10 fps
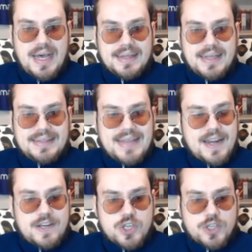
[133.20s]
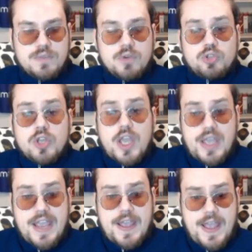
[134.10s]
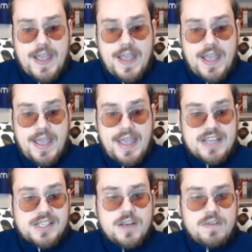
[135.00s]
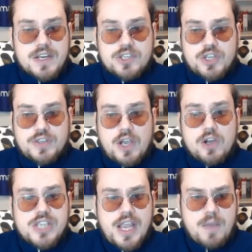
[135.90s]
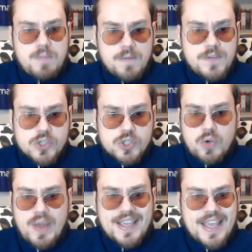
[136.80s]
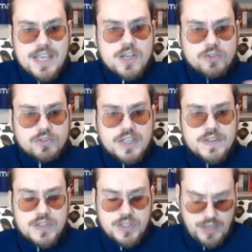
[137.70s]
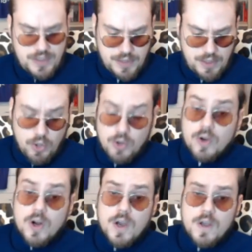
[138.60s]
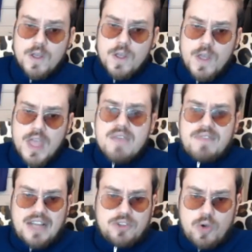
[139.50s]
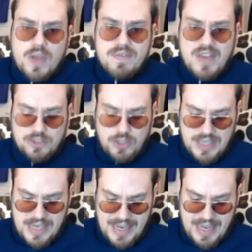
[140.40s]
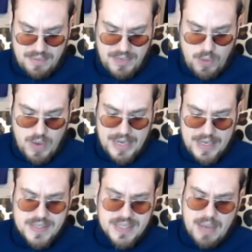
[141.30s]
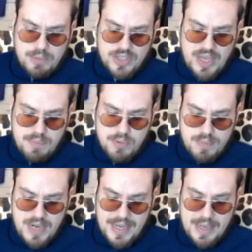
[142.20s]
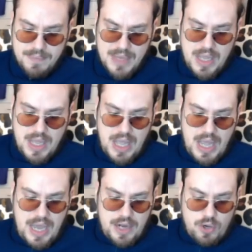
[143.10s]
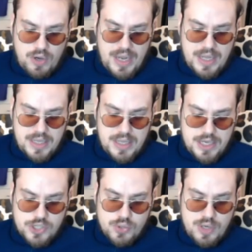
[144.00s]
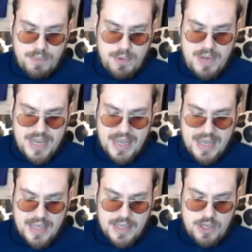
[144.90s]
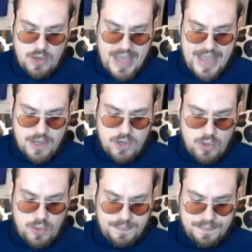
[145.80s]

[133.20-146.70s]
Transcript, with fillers: a dare certi voti e, e, e, e, a scrivere certe cose che a mio avviso sono anche in contraddizione tra loro, no? E vado, e vado ad elencarvi quali. Iniziamo da Repubblica. Allora, eh, su Repubblica io leggo